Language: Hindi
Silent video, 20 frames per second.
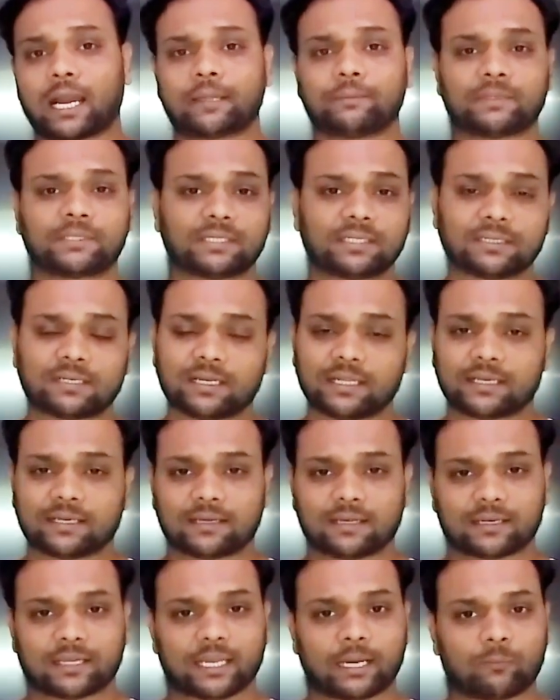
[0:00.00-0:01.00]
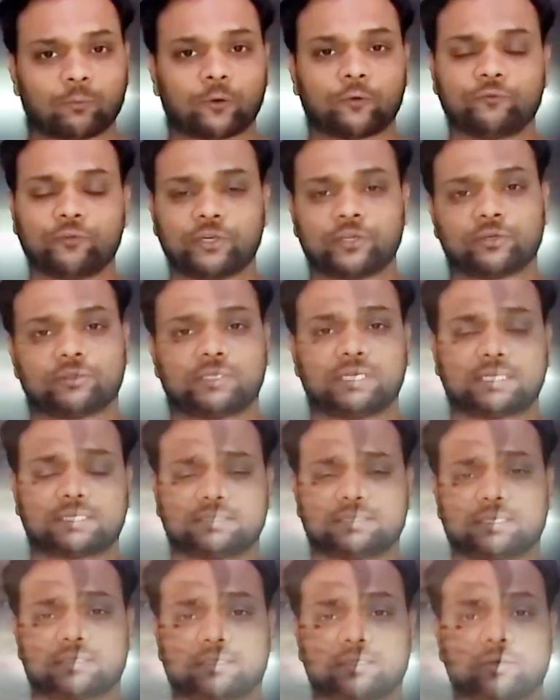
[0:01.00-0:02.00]
आई बटन क्लिक करके आप वो वीडियो
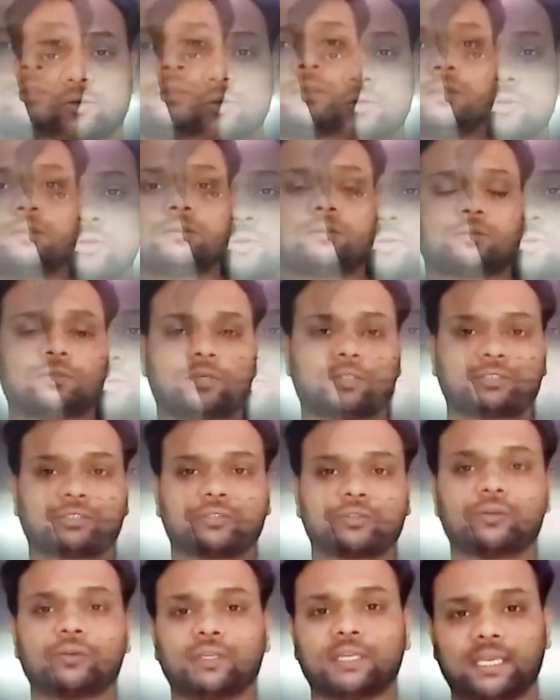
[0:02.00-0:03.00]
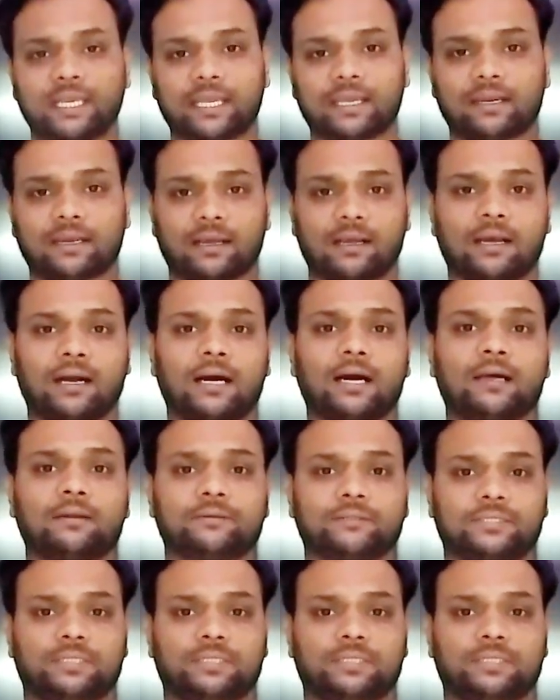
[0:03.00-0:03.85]
देख सकते हो तो दोस्तों ये रहा